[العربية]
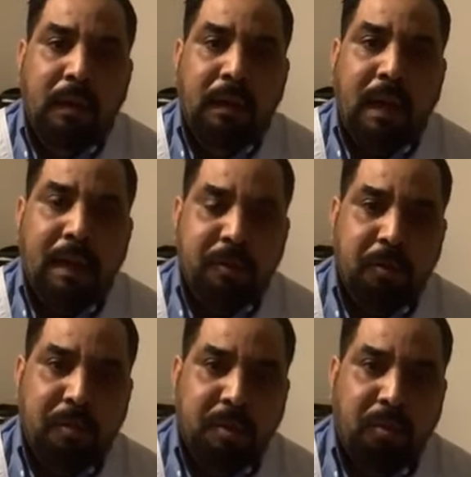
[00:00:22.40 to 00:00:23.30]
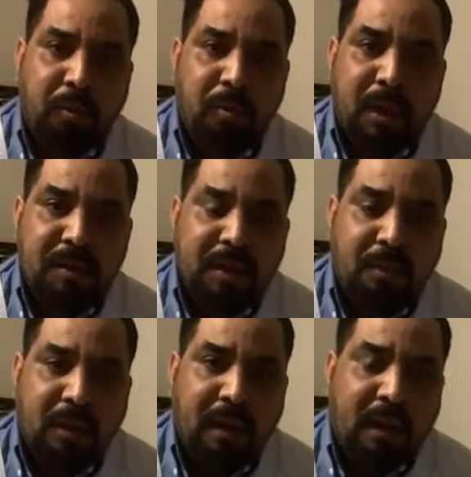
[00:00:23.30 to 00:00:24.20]
إلى عاد الصوت مسموع قولوا لي جزاكم
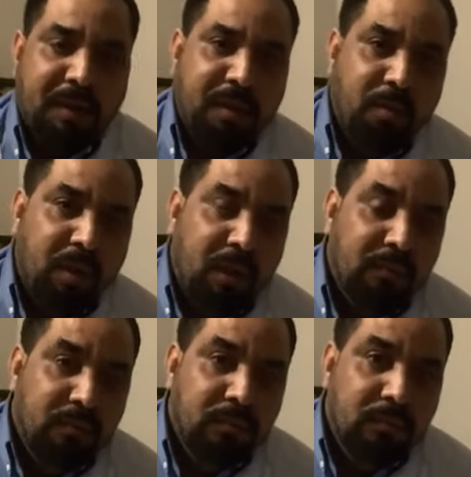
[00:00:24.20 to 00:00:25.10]
الله خيرا عزكم الله